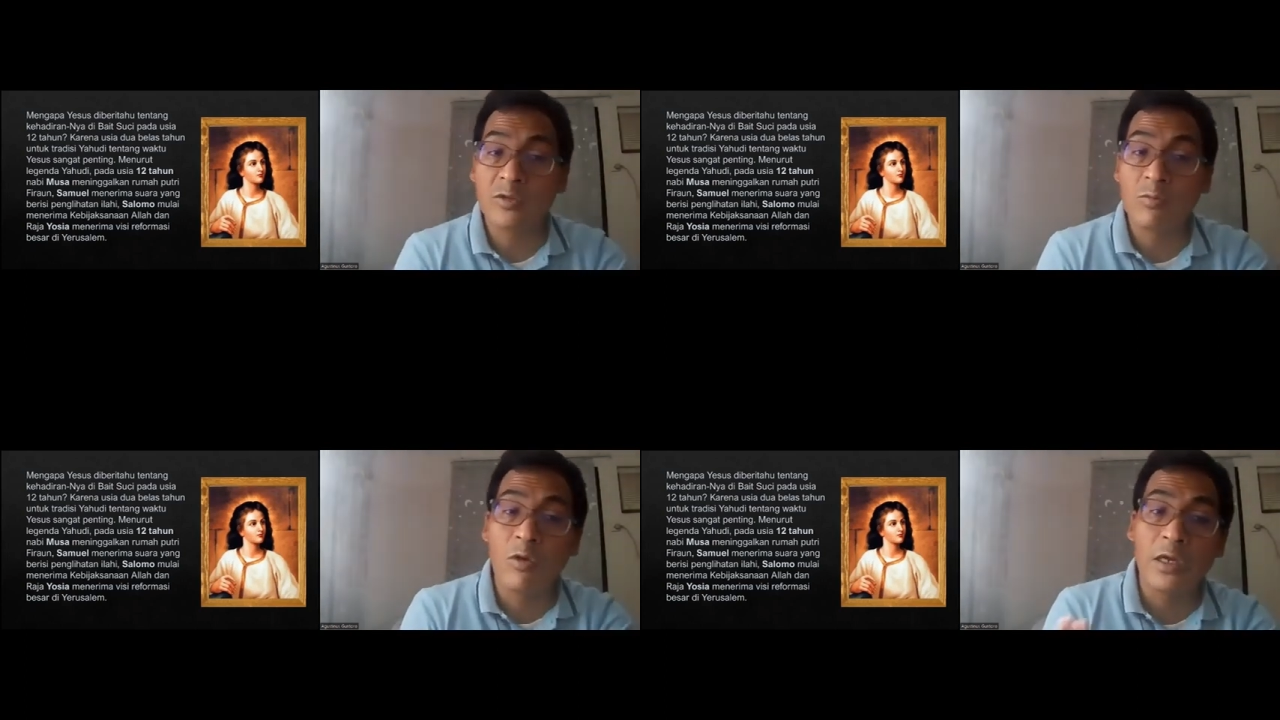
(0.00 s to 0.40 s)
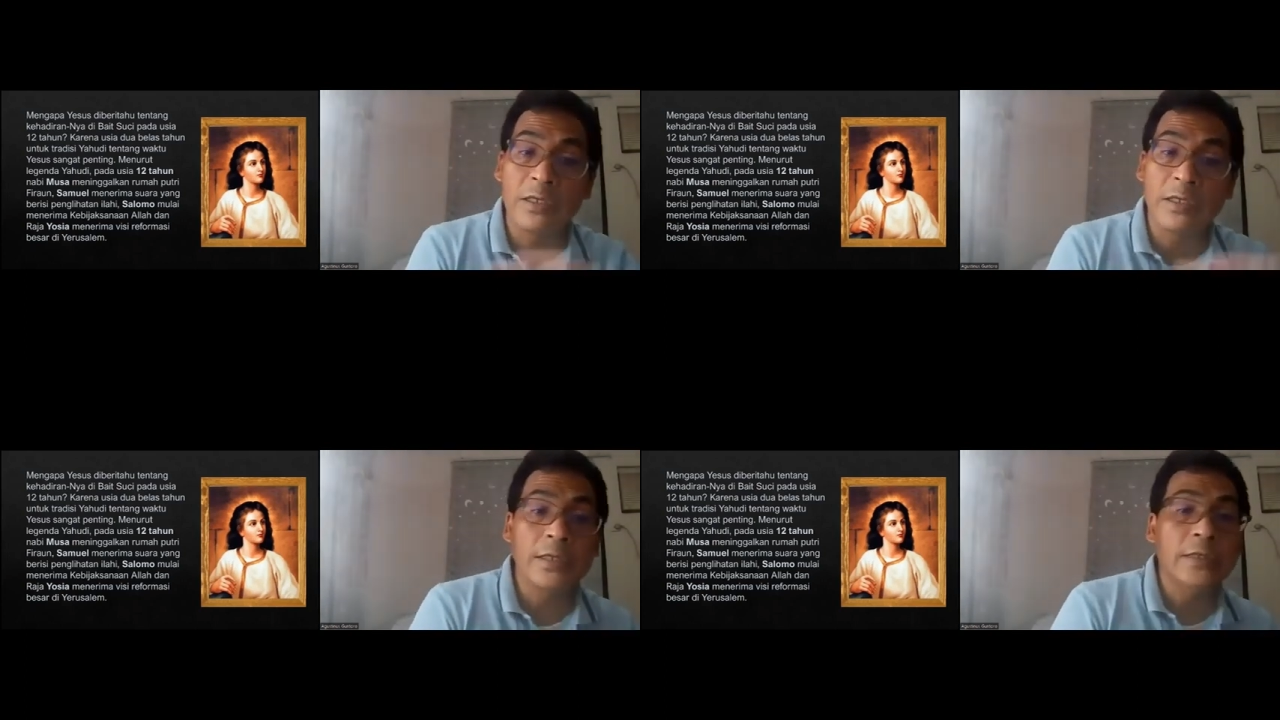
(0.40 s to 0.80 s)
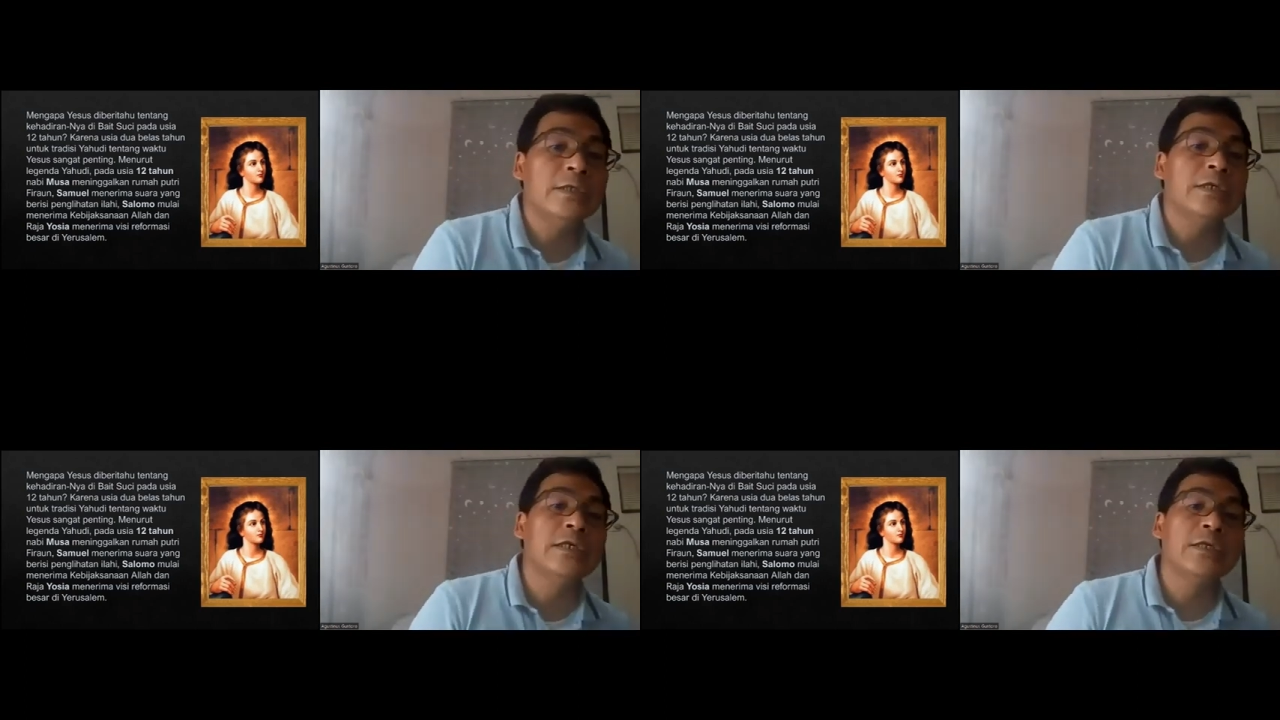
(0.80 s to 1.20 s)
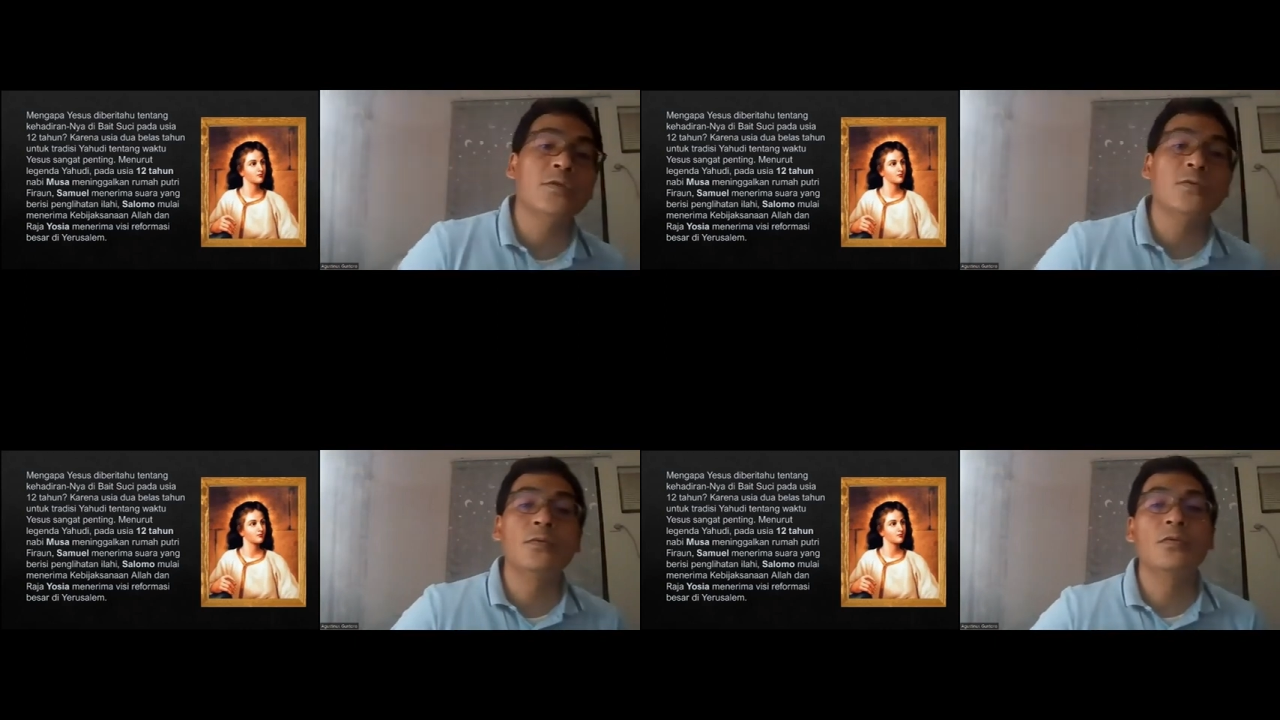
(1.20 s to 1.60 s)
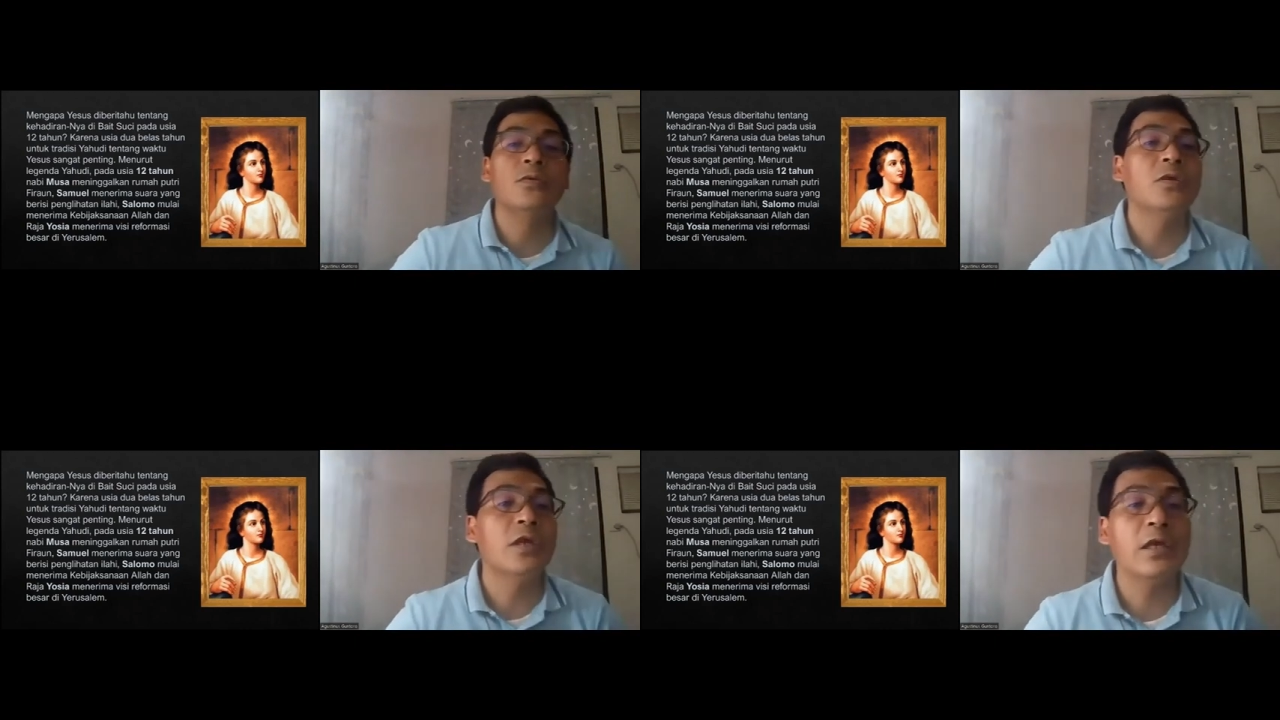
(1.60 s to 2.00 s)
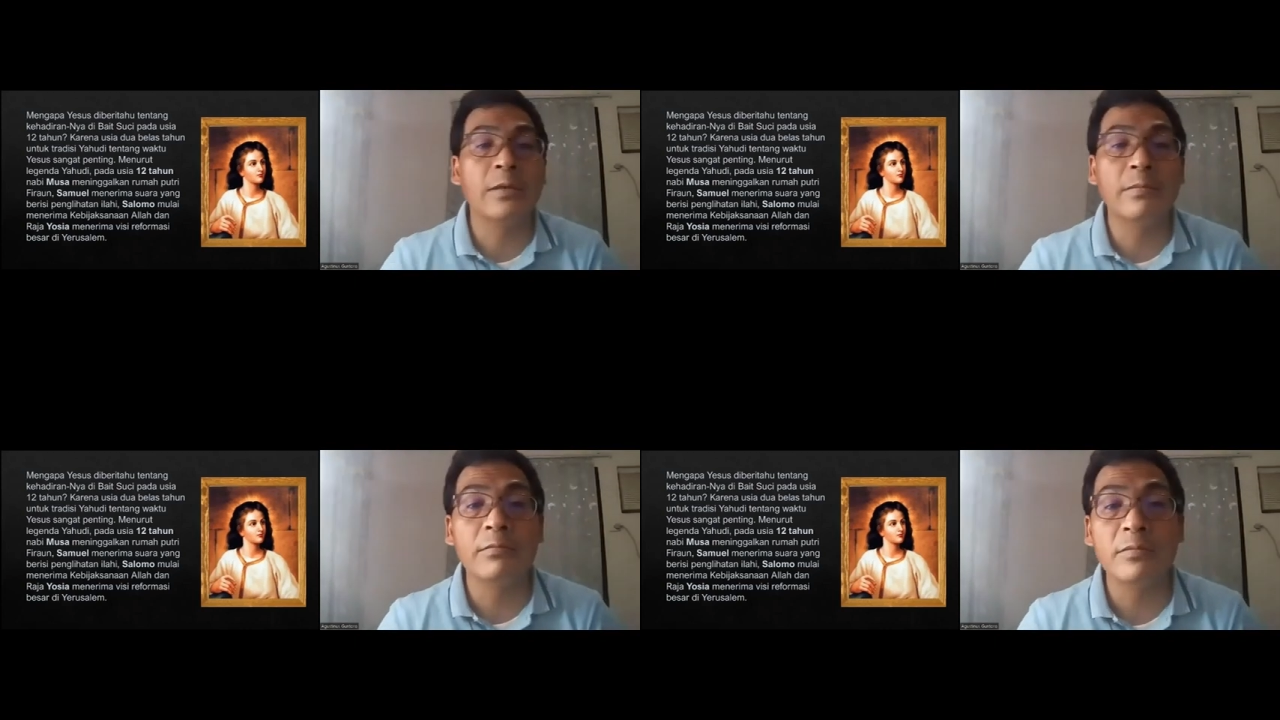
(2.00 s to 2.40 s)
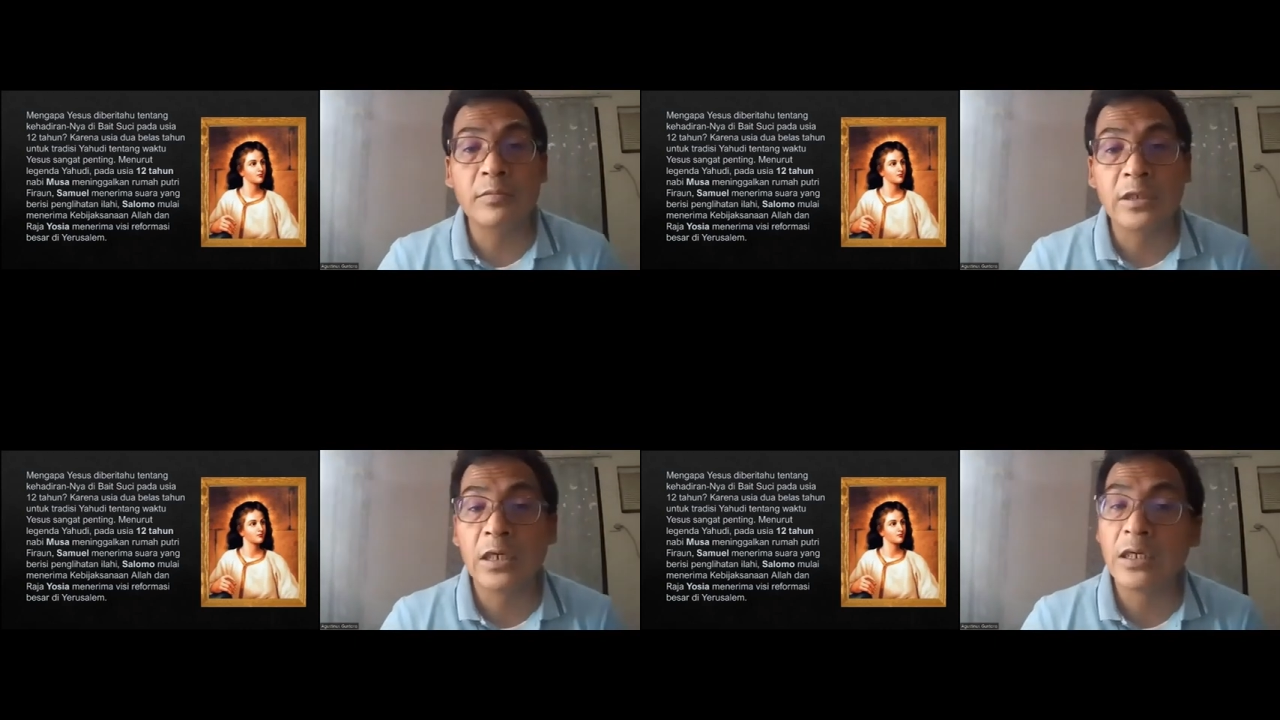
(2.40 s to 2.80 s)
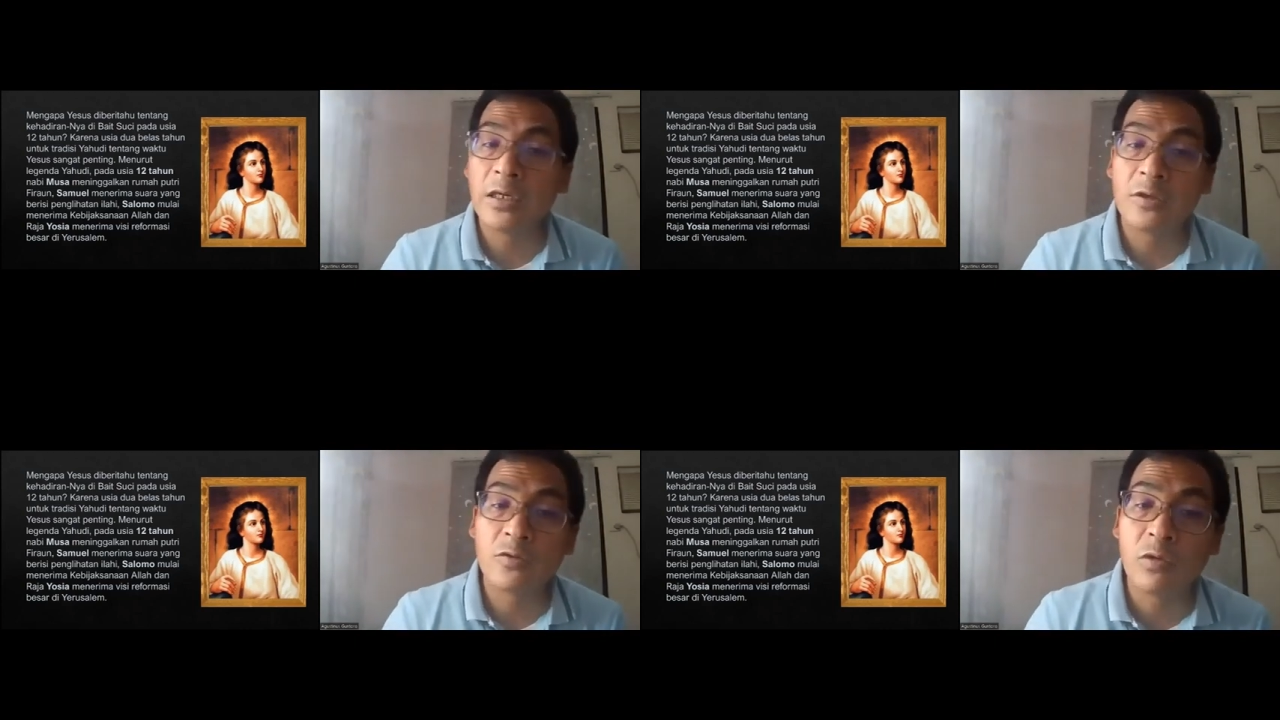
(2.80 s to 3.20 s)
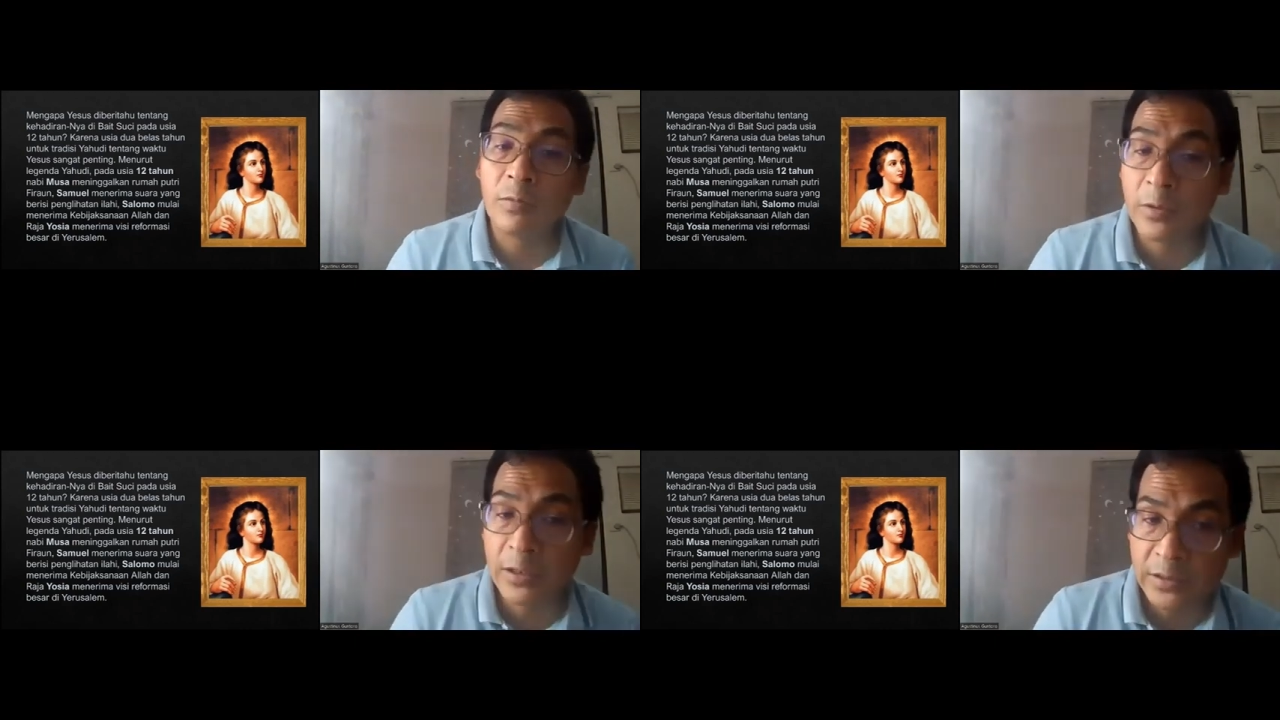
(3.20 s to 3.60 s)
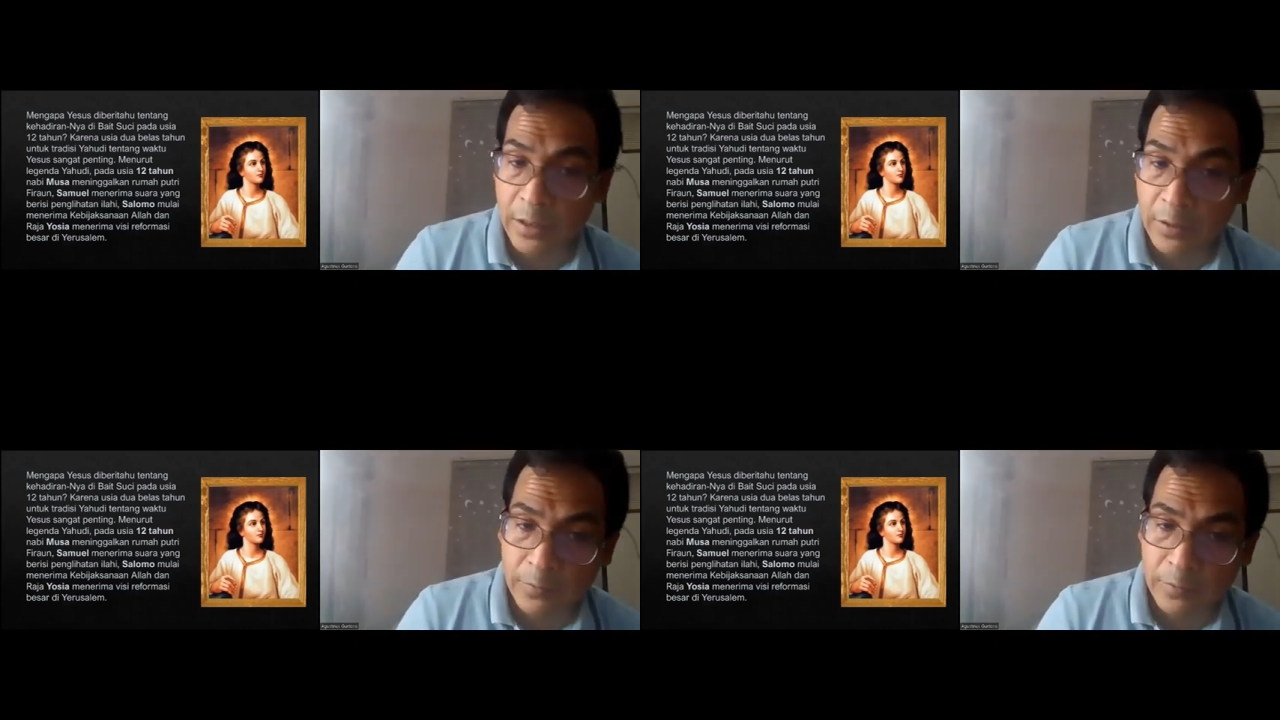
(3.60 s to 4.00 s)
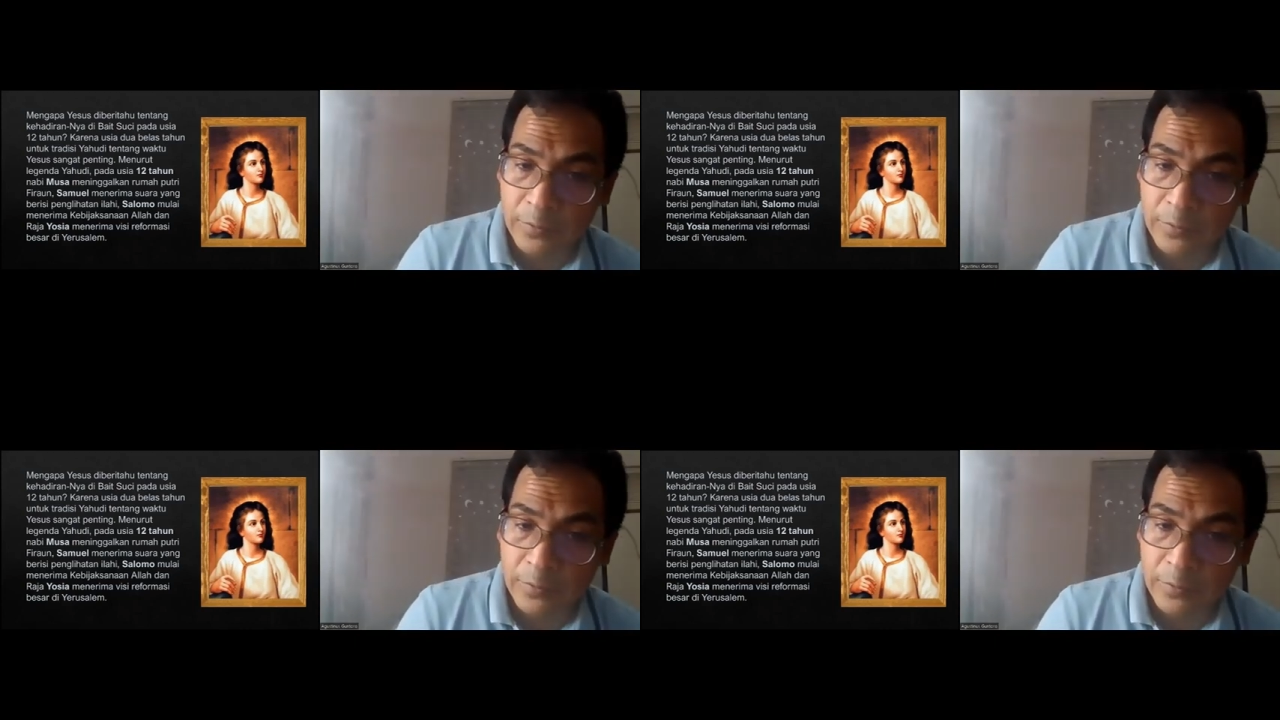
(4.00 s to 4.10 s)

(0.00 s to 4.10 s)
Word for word: Semuanya itu dalam jangka 12 tahun.